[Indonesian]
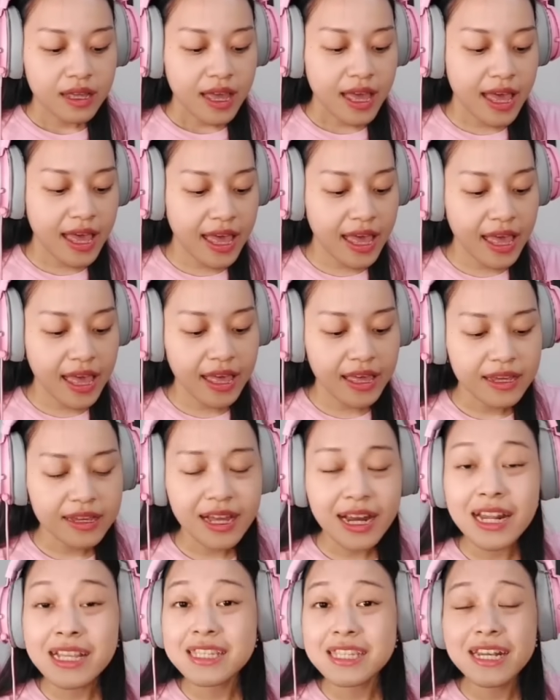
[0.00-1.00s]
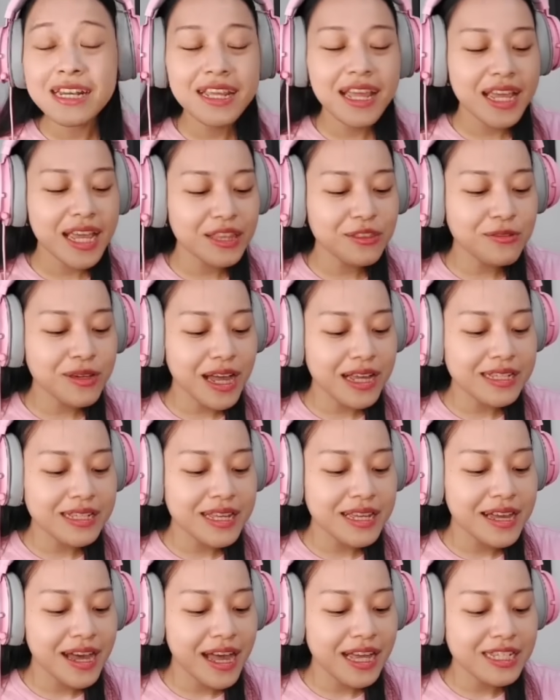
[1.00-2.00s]
Hah, kalian sering kayak gitu nggak
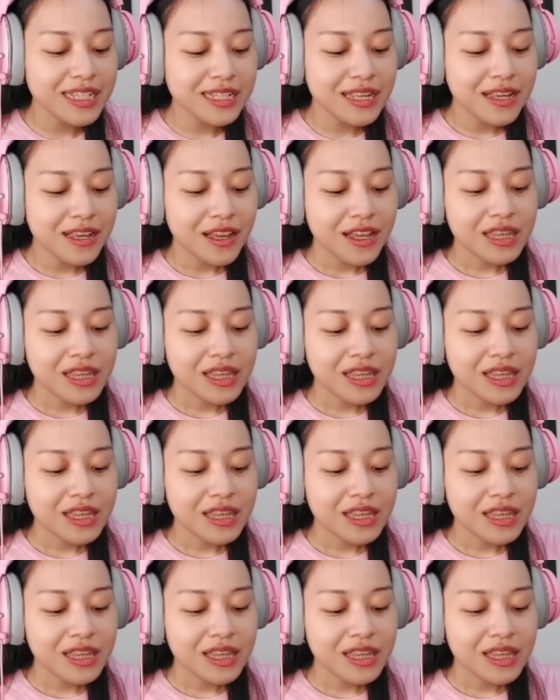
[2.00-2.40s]
sih guys?